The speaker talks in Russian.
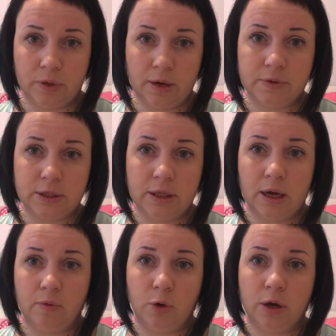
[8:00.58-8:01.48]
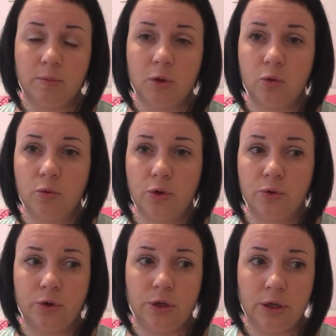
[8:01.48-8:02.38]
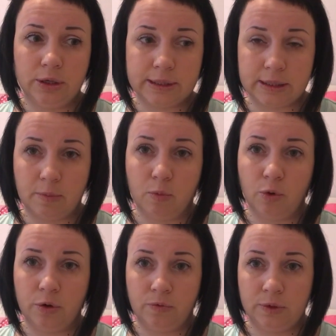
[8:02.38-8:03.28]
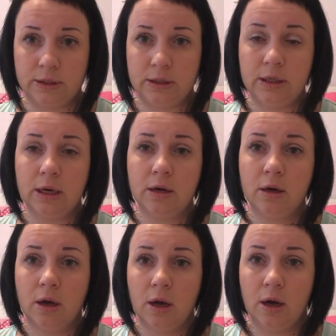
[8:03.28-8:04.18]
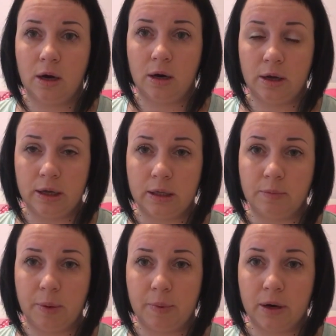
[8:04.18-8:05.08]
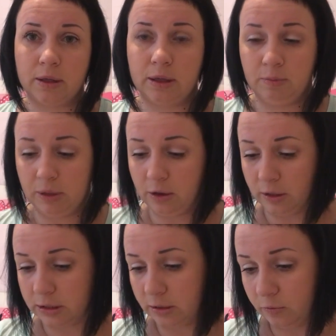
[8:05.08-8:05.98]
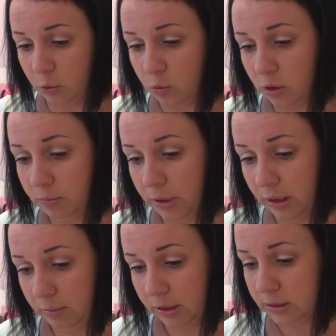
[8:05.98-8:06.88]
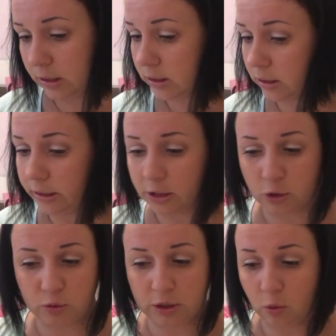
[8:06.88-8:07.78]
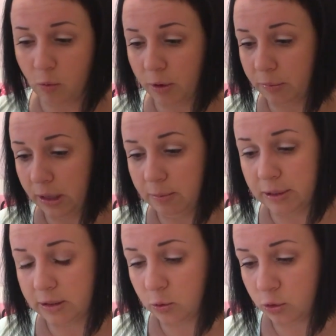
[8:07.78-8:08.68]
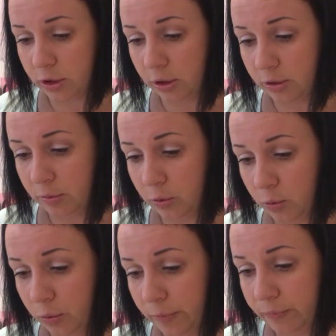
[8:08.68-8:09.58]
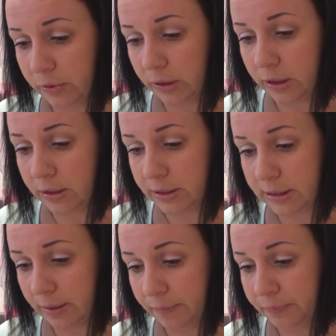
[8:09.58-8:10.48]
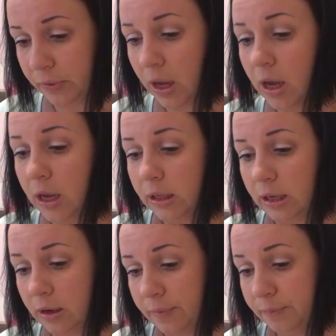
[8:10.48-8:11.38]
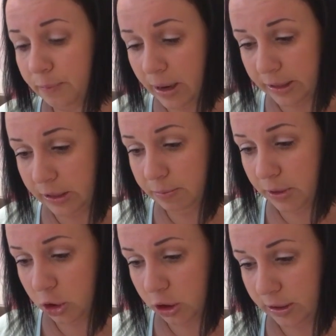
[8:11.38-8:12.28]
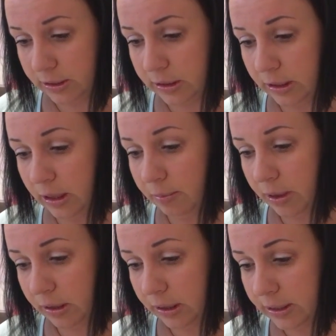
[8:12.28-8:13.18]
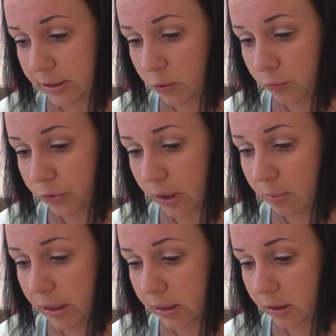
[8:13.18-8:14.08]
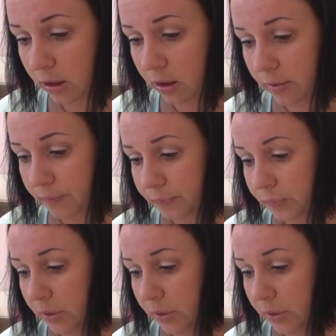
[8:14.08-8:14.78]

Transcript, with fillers: я всегда его рекомендую и с собой везде а, этот препарат имею, если вдруг беременность, если даже у знакомых беременность, тоже рекомендую. Трениксам. Так, магний B6 или магнезиум в таблетках –